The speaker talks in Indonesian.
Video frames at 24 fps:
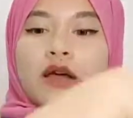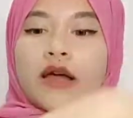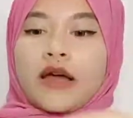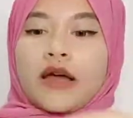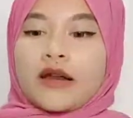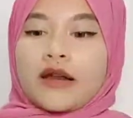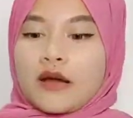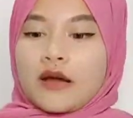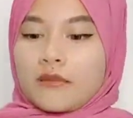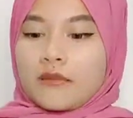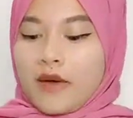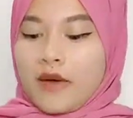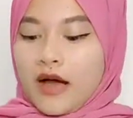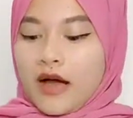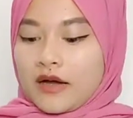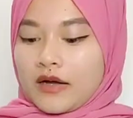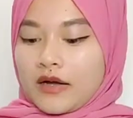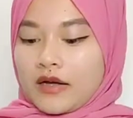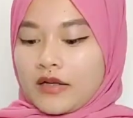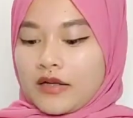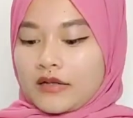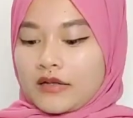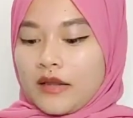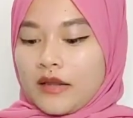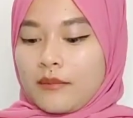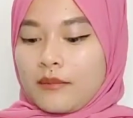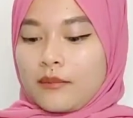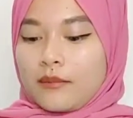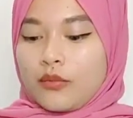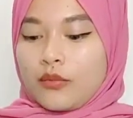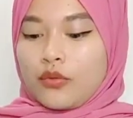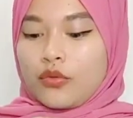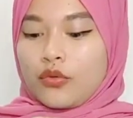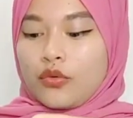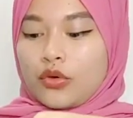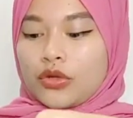enak banget
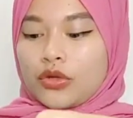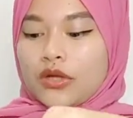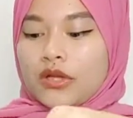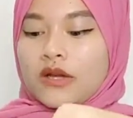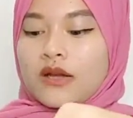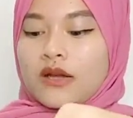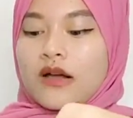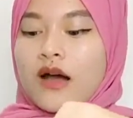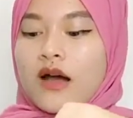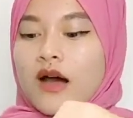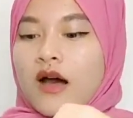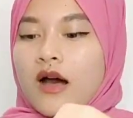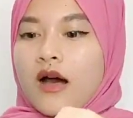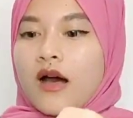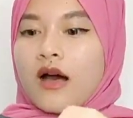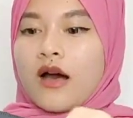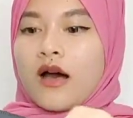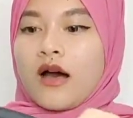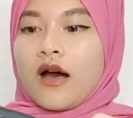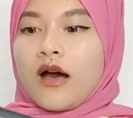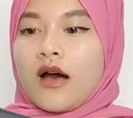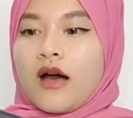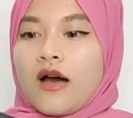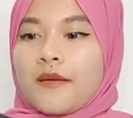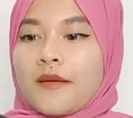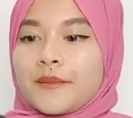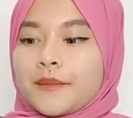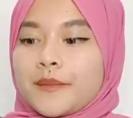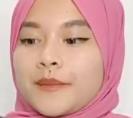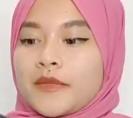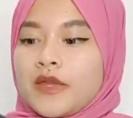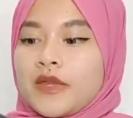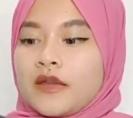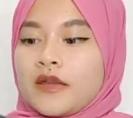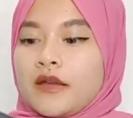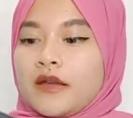lembut nggak
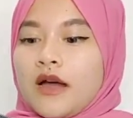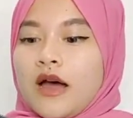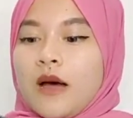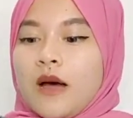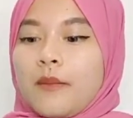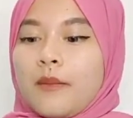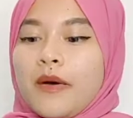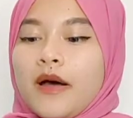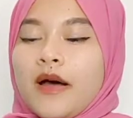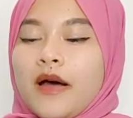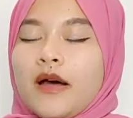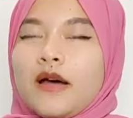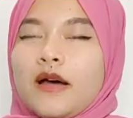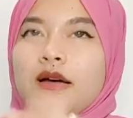apa